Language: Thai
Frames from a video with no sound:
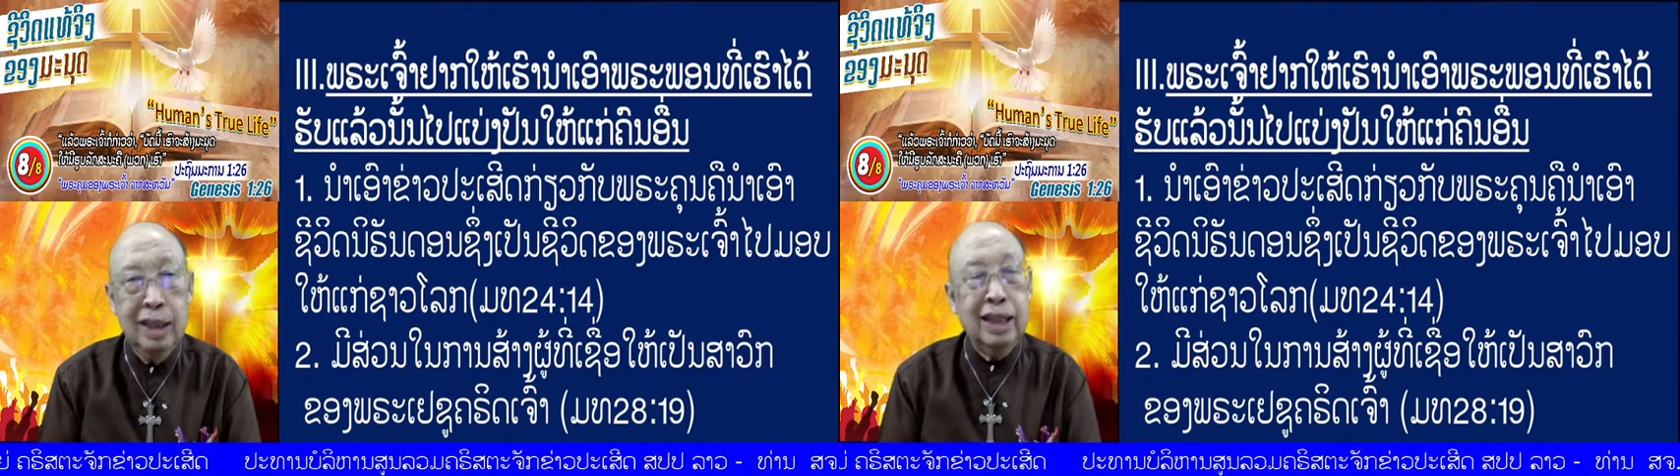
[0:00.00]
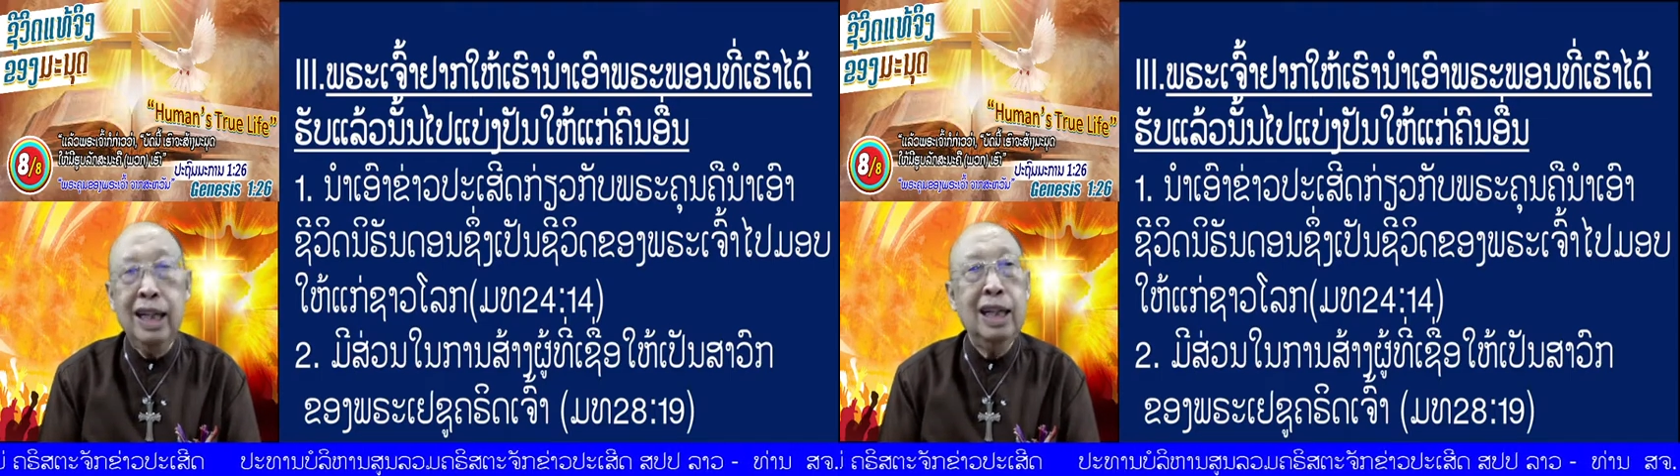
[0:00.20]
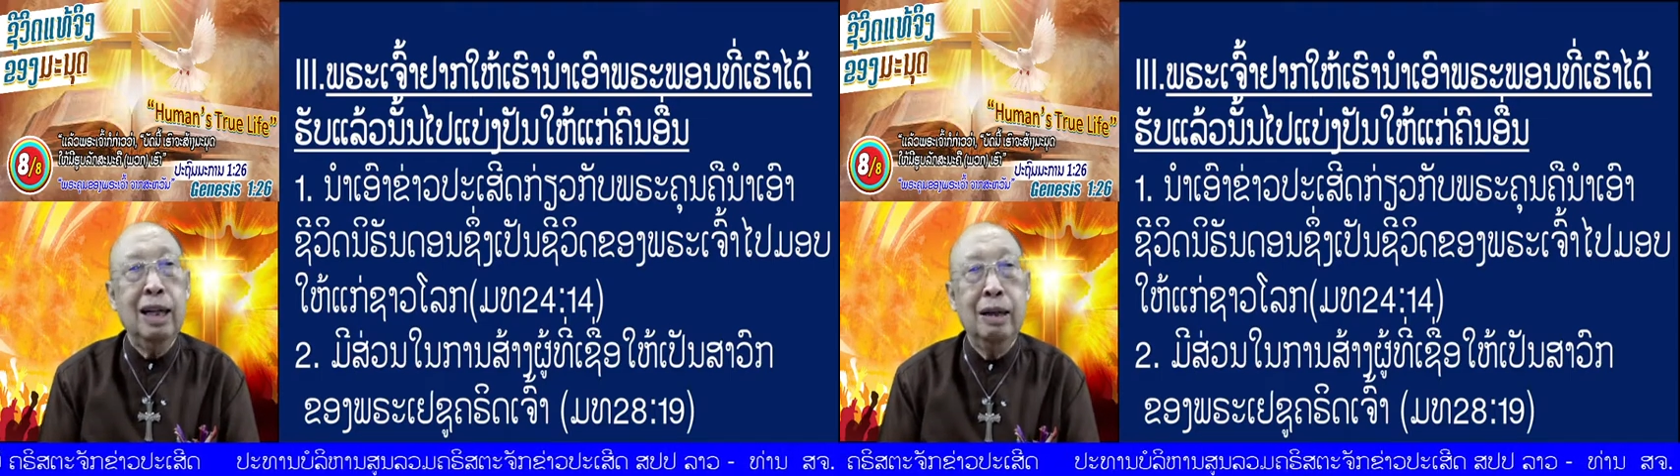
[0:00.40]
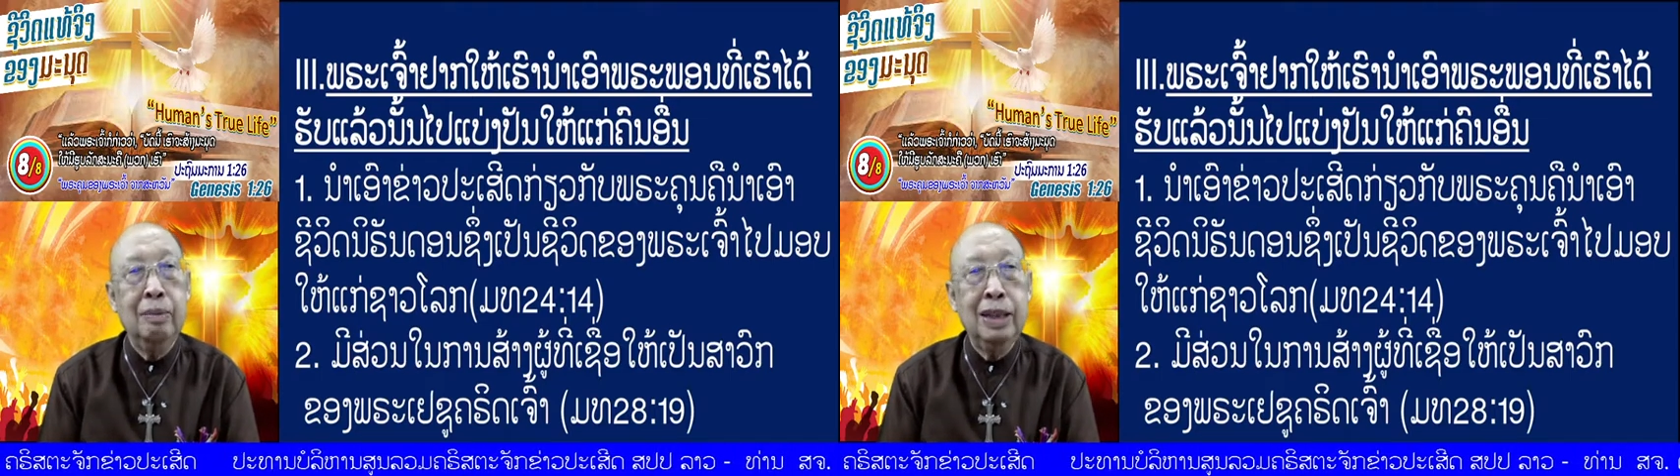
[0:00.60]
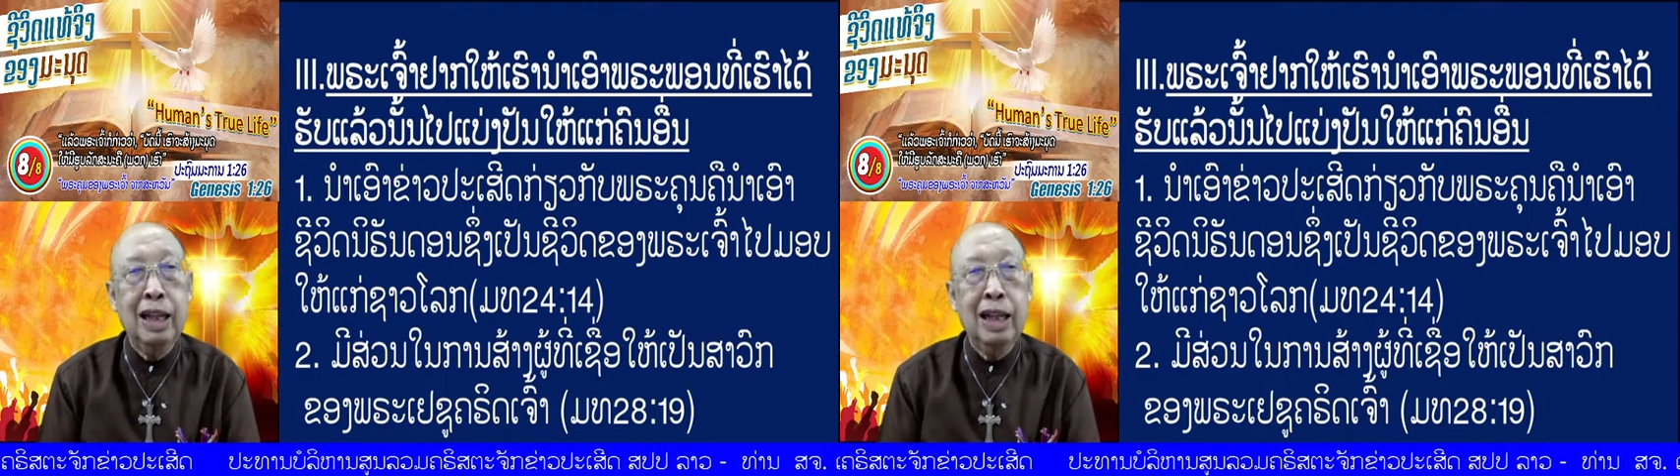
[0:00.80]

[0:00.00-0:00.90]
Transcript: อกันแหละ มันจะ